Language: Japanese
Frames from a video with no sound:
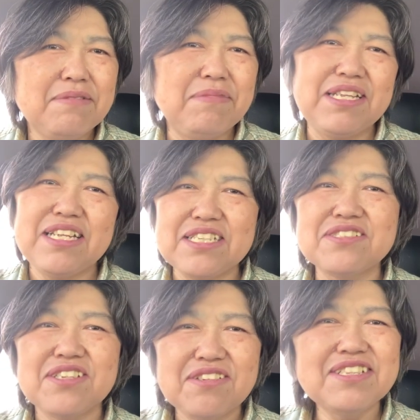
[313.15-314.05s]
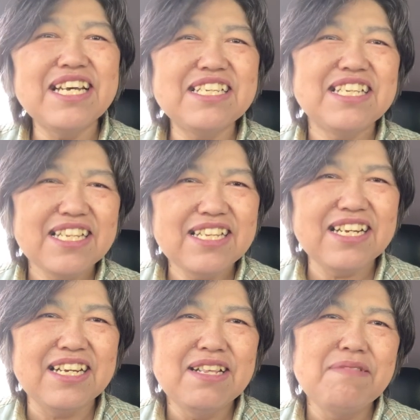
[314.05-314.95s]
まあ、70キロ台になった
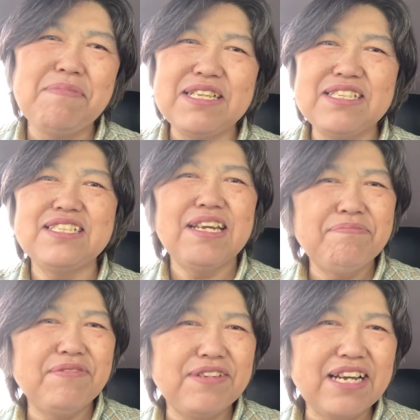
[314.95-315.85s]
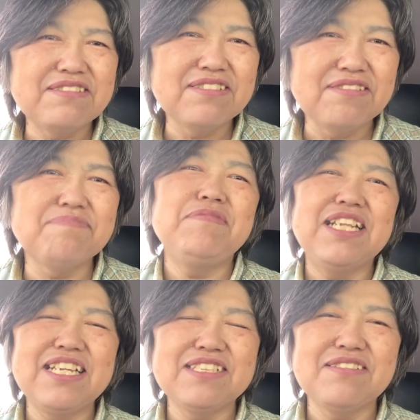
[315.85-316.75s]
らバンジージャンプをやるぞみ
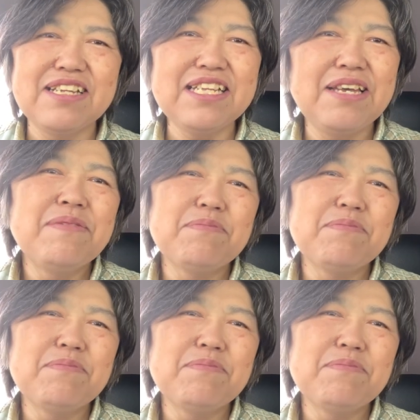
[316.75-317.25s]
たいなそんなね